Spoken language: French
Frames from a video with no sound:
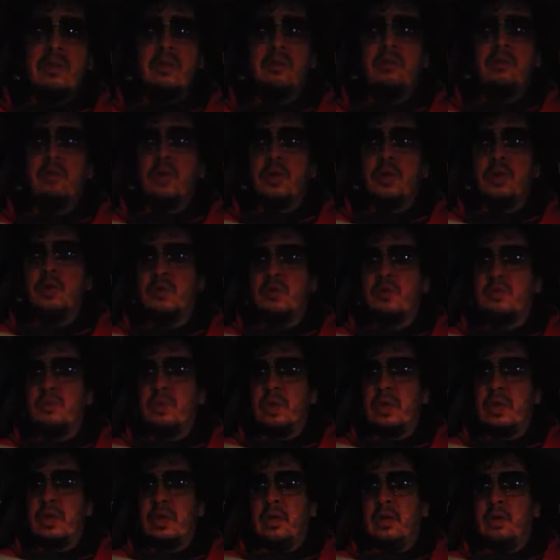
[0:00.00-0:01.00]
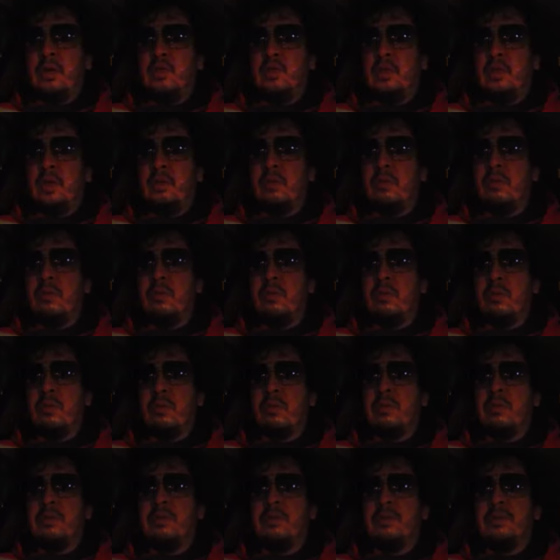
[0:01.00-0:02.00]
un point que je voulais, que je voulais absolument
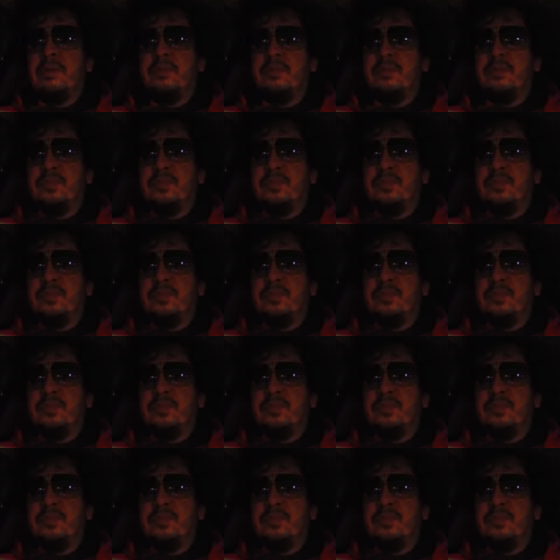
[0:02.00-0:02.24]
préciser.